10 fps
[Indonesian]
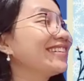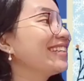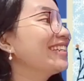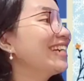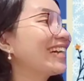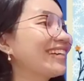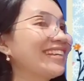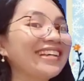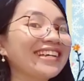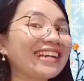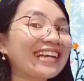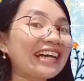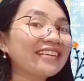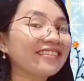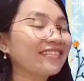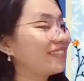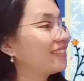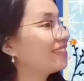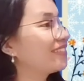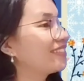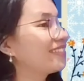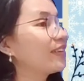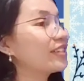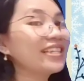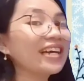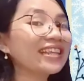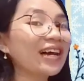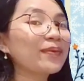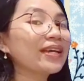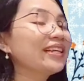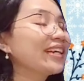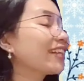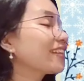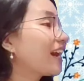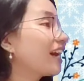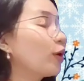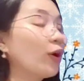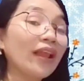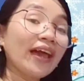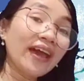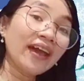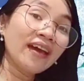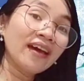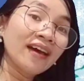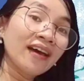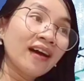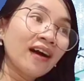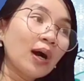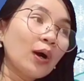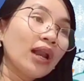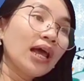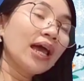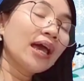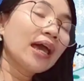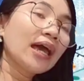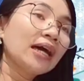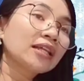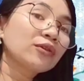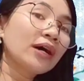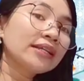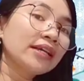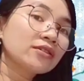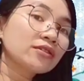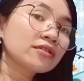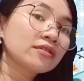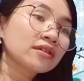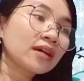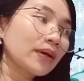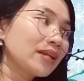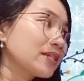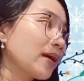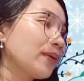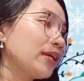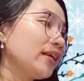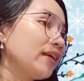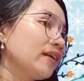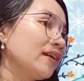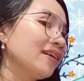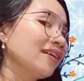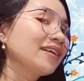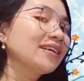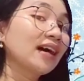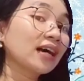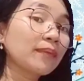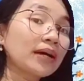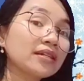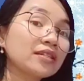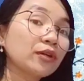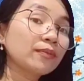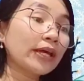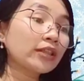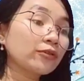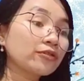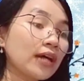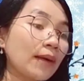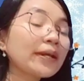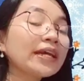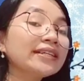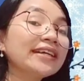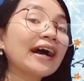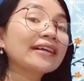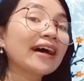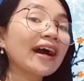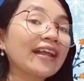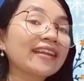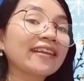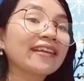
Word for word: Ini lihat ada ikan kan? Masih ingat apa yang dikatakan oleh oleh Tuhan Yesus kepada siapa ini? Ya, kepada Simon Petrus. Apa yang dia katakan?